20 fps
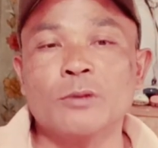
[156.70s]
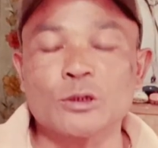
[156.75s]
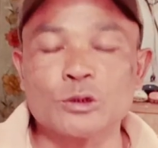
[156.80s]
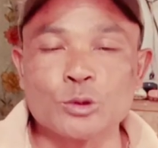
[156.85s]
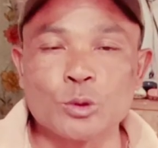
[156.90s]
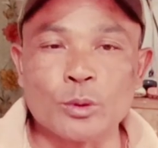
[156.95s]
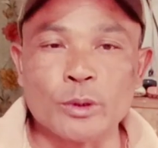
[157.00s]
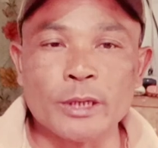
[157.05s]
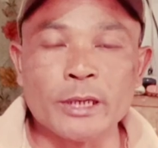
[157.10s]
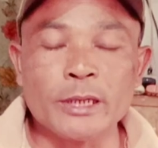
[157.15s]

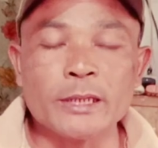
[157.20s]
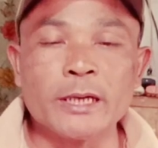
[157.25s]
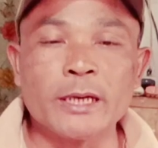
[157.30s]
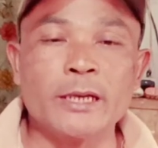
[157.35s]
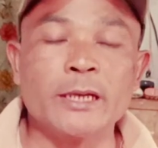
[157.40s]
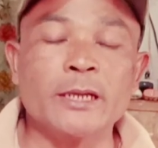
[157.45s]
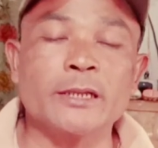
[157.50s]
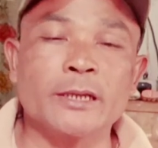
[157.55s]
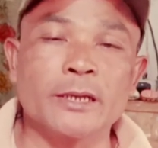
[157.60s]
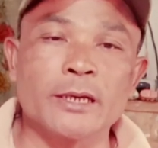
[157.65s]
muksongi
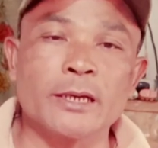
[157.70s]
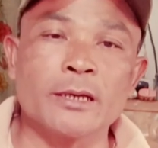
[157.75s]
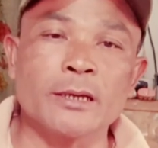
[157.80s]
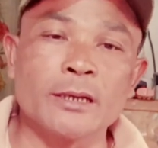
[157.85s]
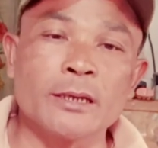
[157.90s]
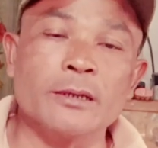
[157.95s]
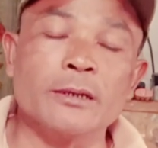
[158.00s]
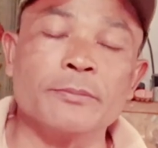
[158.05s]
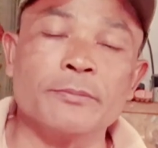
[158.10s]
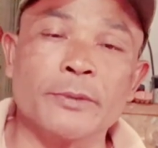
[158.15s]
tadatnya
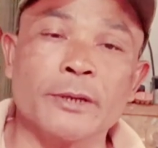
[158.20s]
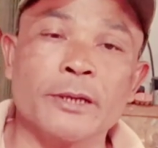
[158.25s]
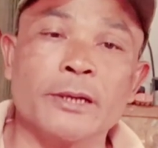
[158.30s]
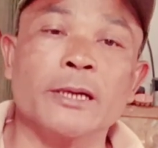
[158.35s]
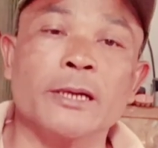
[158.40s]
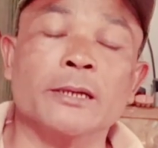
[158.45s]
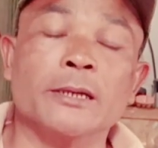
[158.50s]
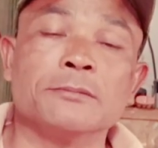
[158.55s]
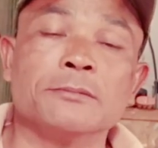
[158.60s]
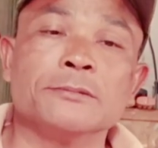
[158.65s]
ne
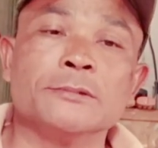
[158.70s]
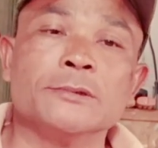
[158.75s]
reperang